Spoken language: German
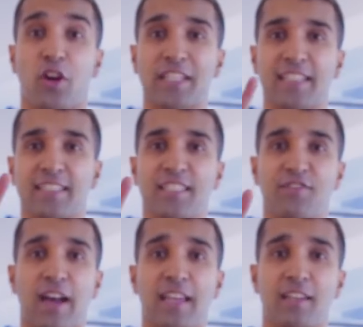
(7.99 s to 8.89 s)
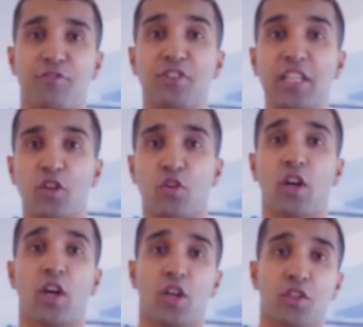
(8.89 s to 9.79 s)
Heute das zweite Video
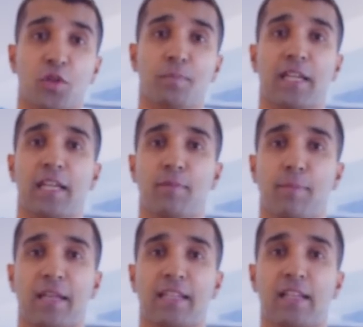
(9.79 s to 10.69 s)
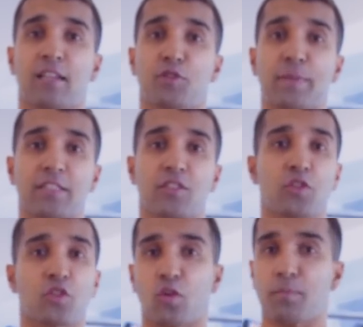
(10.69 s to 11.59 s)
zum Thema
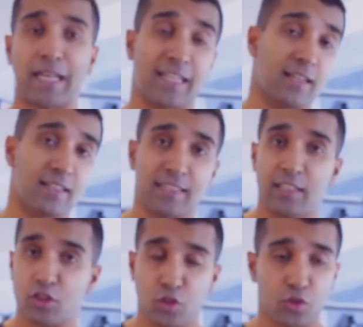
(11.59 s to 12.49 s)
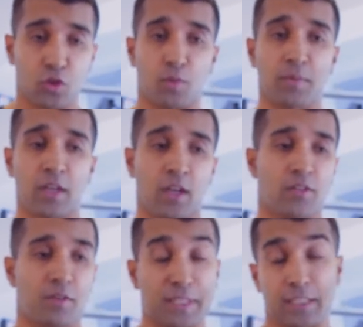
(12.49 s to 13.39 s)
Patellaspitzensyndrom, Patellasehensyndrom,
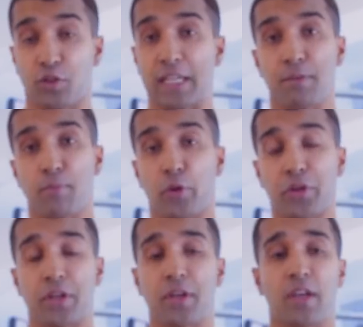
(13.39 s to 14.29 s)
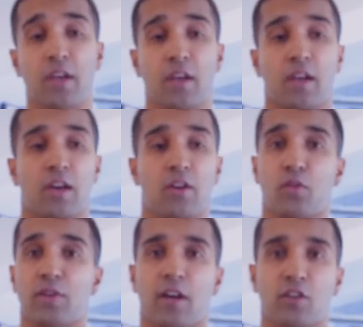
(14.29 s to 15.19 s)
wie man es auch nennen möchte, äh,
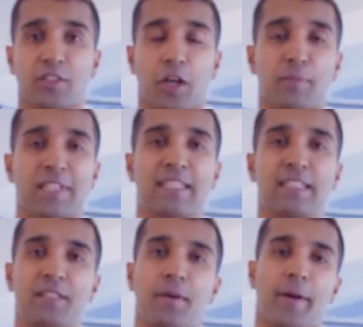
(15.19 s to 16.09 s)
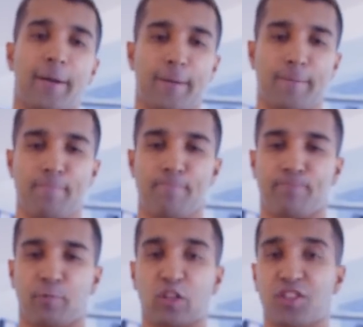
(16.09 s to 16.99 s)
oder auch Jumpers Knee.
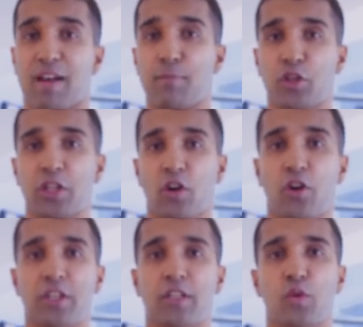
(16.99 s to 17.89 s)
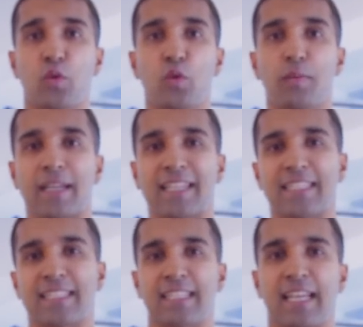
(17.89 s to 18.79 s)
Ähm, und zwar möchte ich heute über
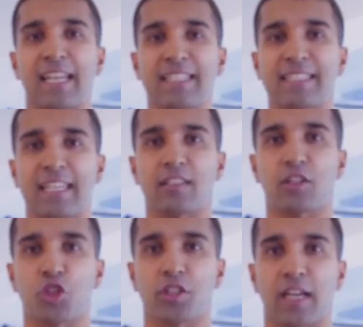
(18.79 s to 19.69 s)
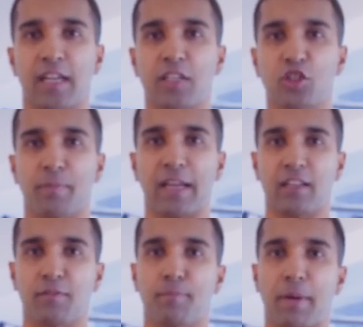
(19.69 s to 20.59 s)
das exzentrische Training
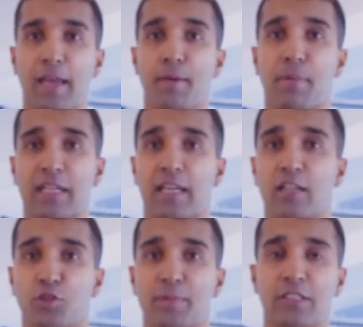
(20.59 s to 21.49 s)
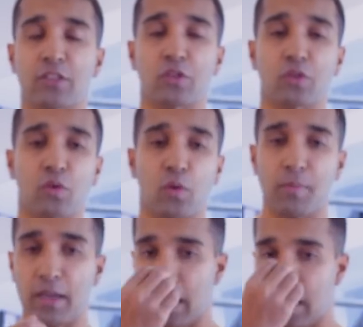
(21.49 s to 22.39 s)
sprechen bei Patellaspitzensyndrom.